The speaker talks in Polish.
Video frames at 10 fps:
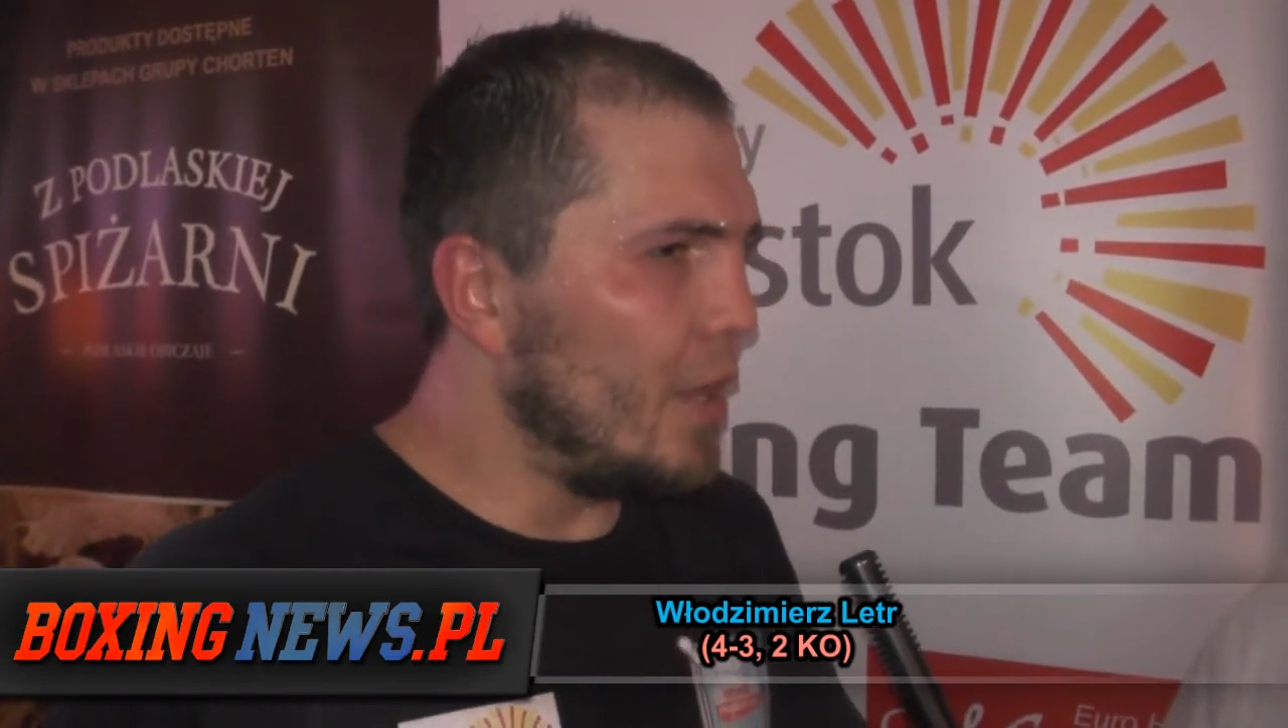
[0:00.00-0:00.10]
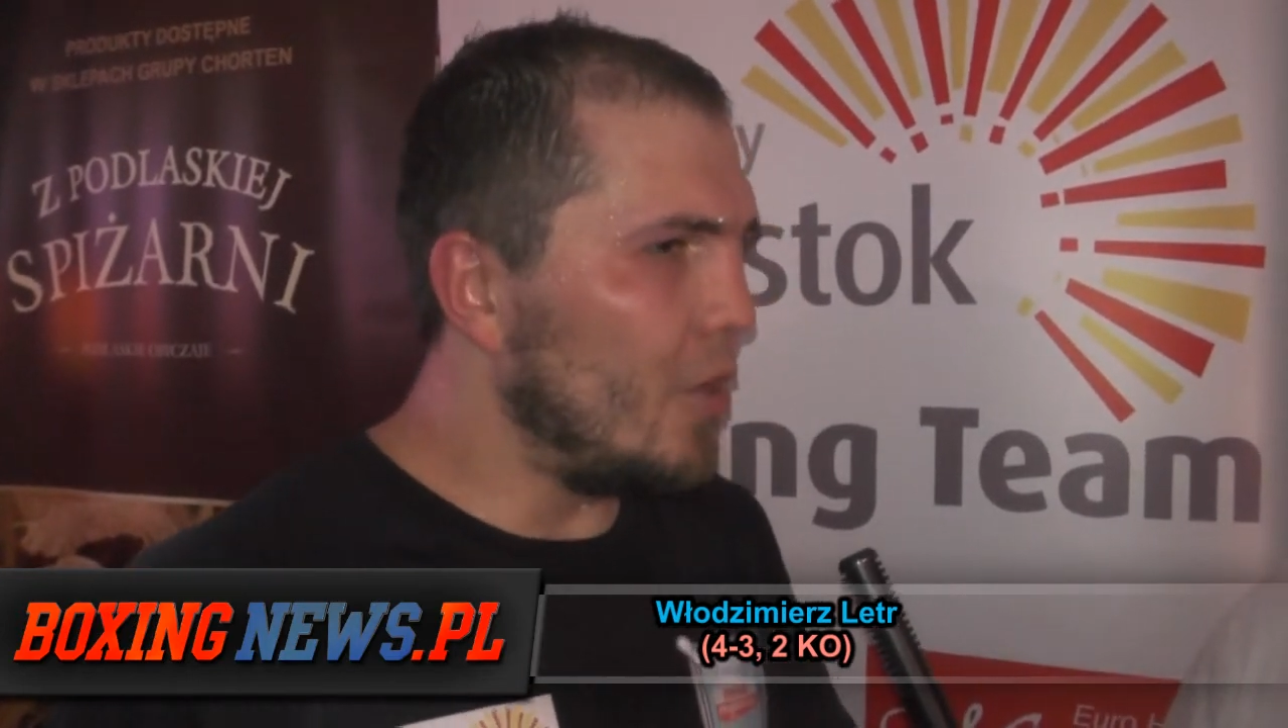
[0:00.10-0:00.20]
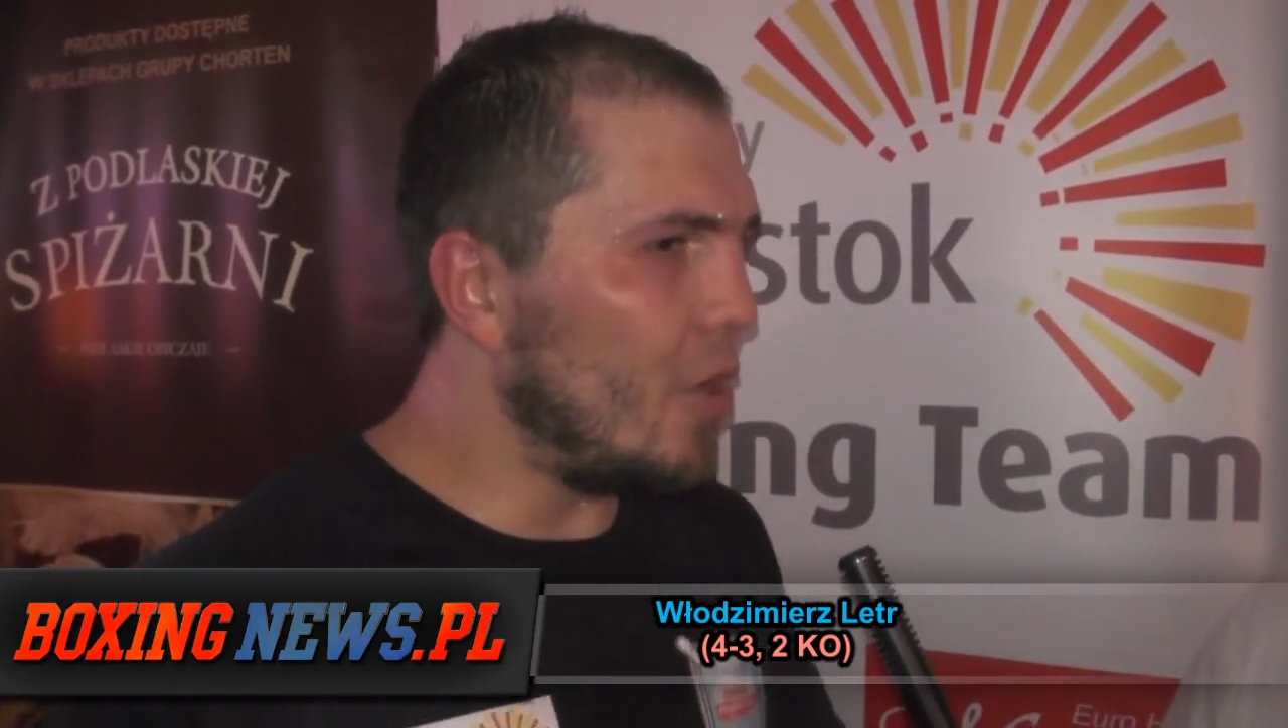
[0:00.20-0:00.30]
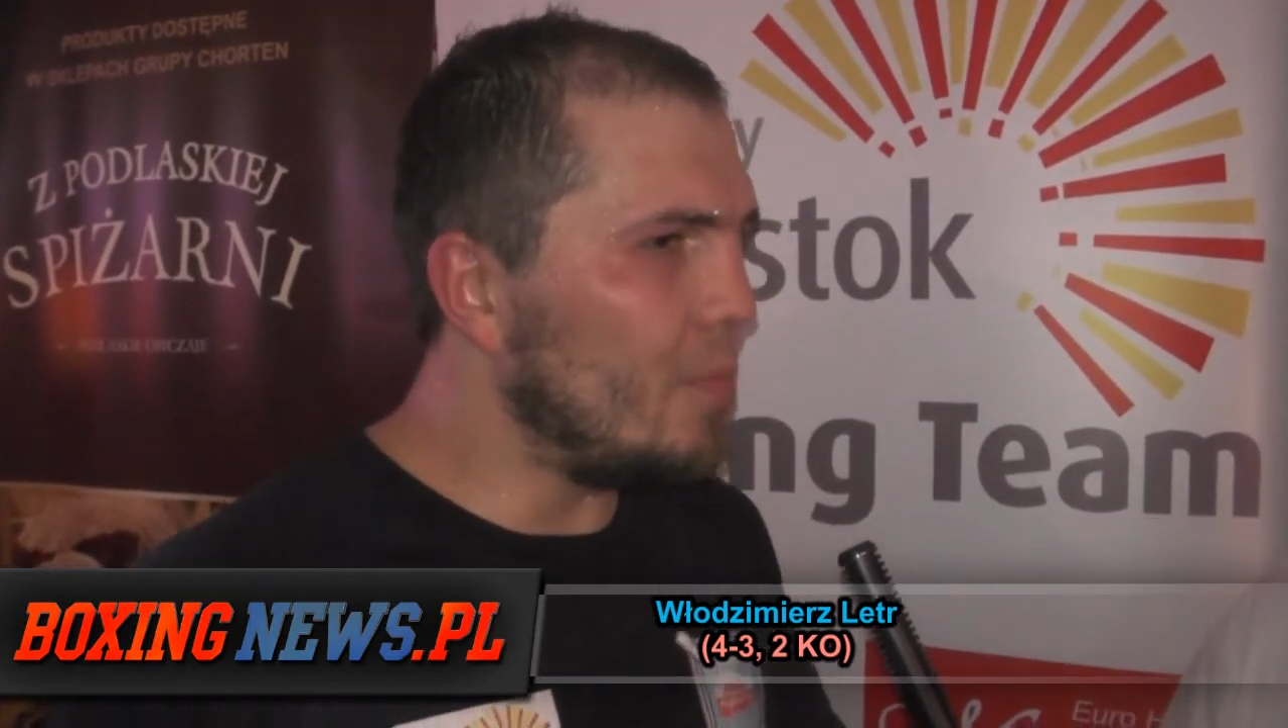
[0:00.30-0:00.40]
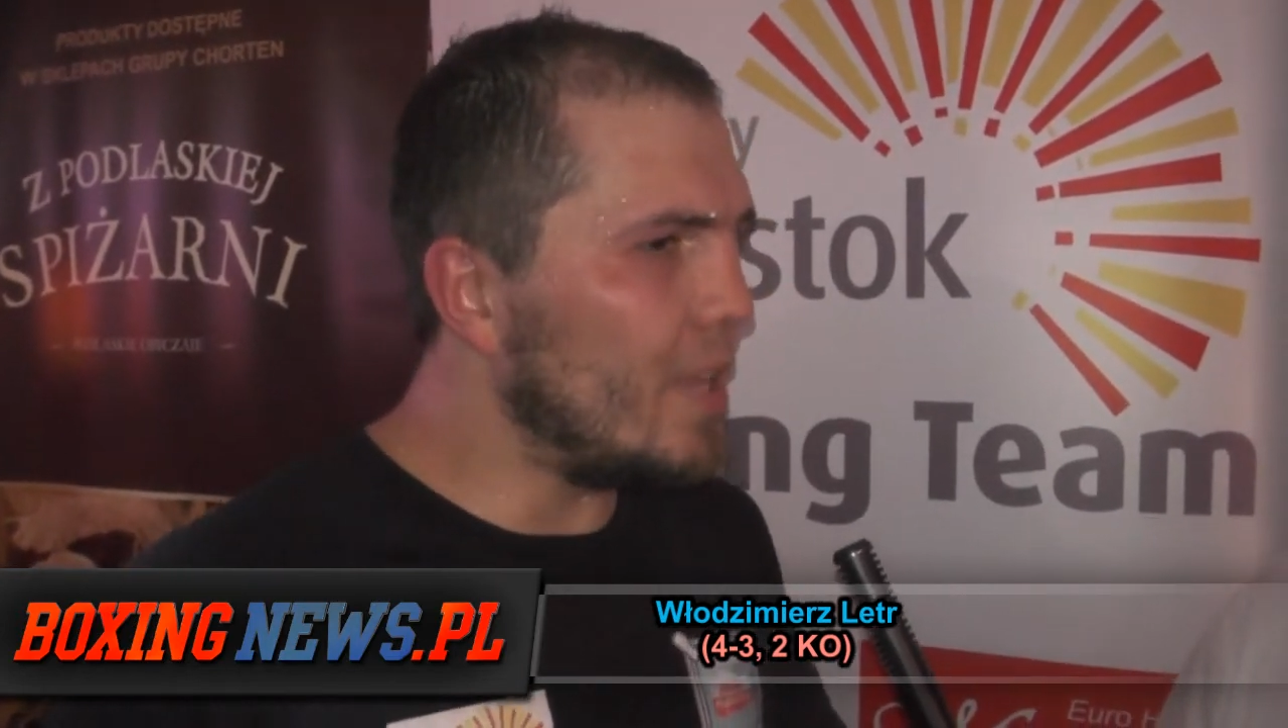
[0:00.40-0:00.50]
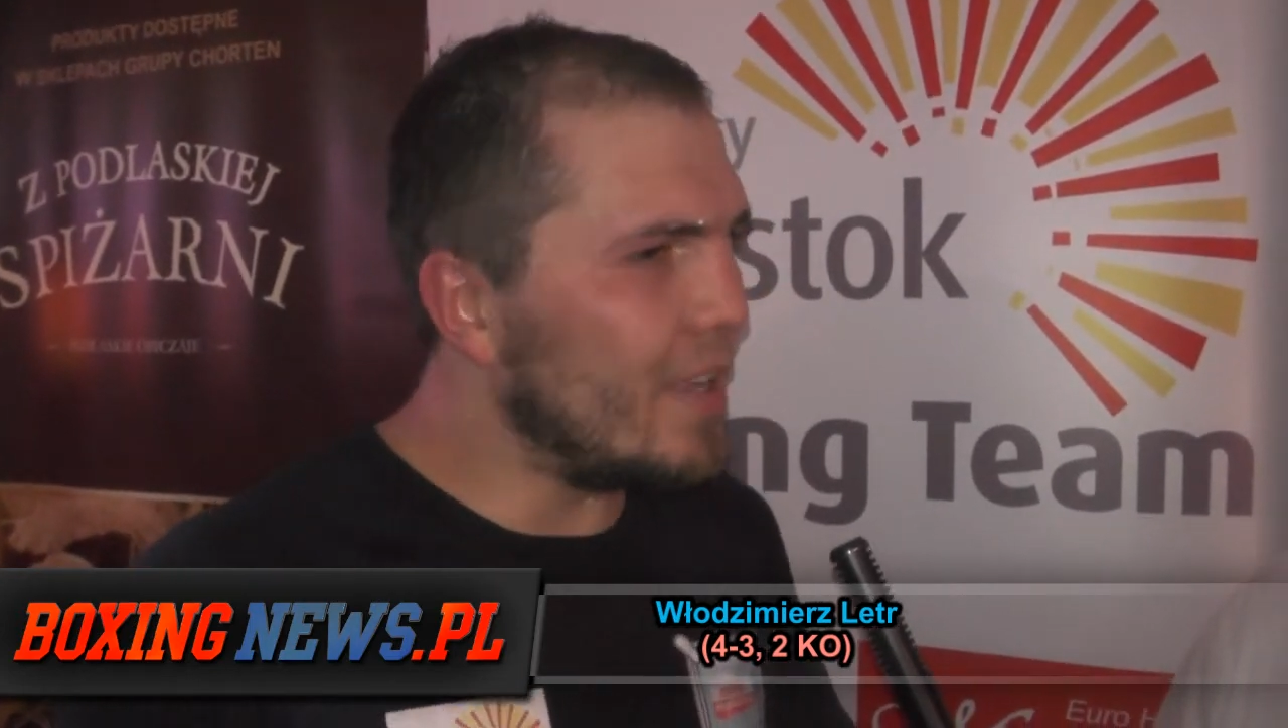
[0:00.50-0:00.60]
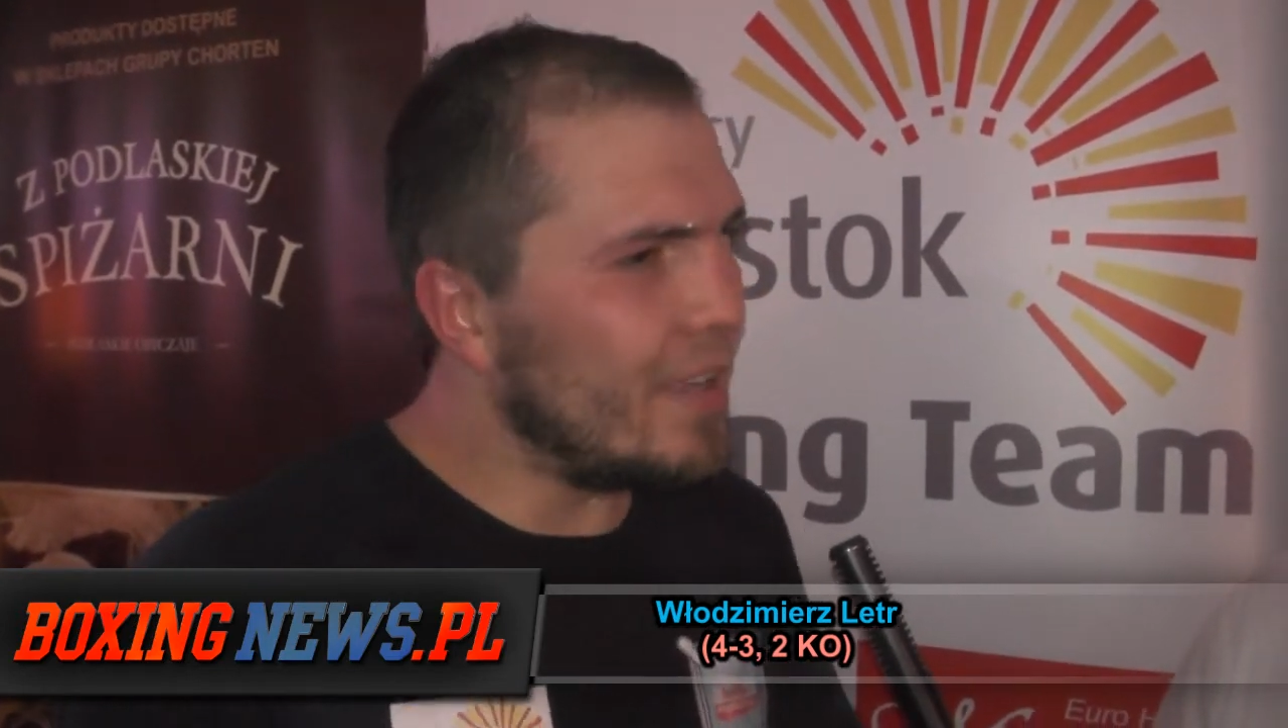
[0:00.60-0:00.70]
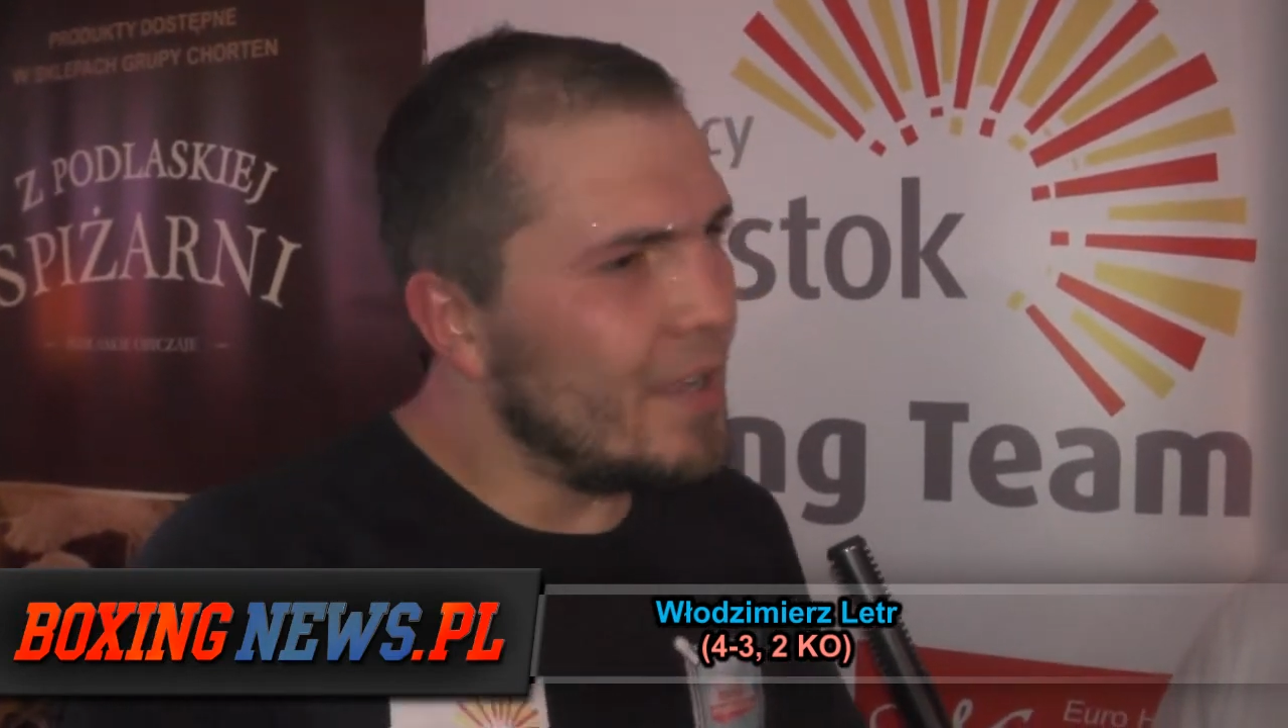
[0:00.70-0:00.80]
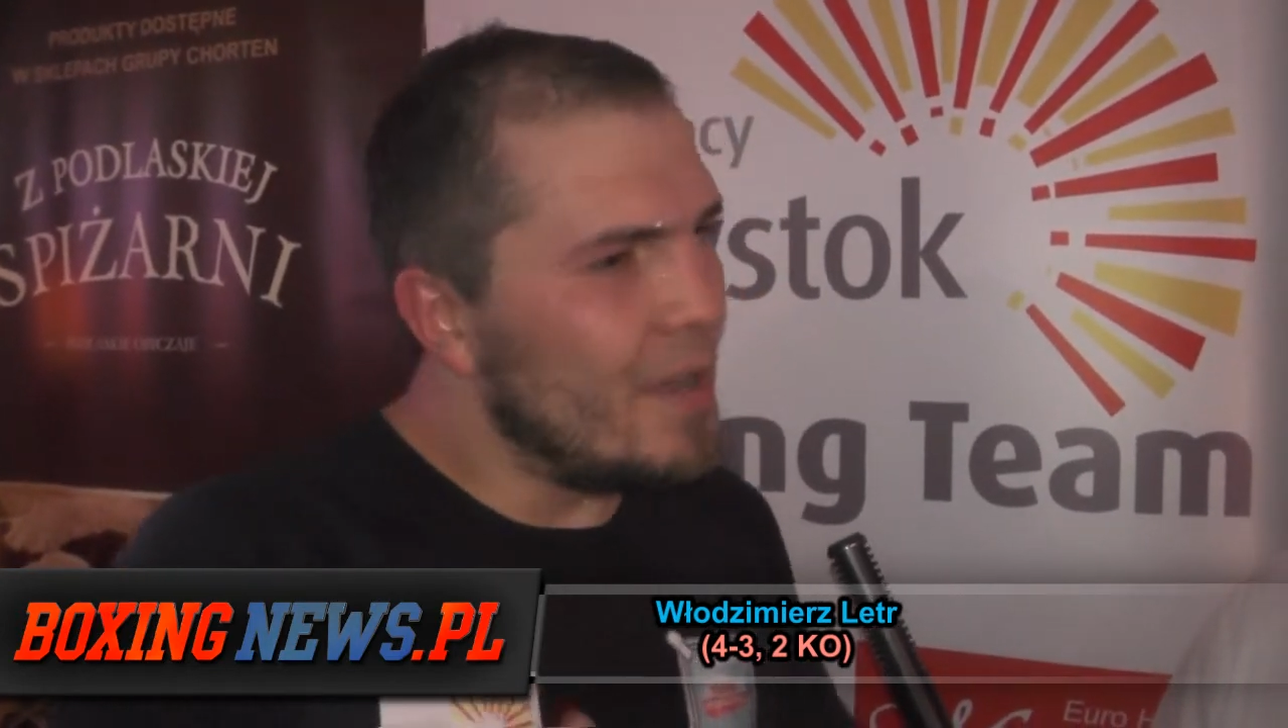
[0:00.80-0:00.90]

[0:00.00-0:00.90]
I on mnie,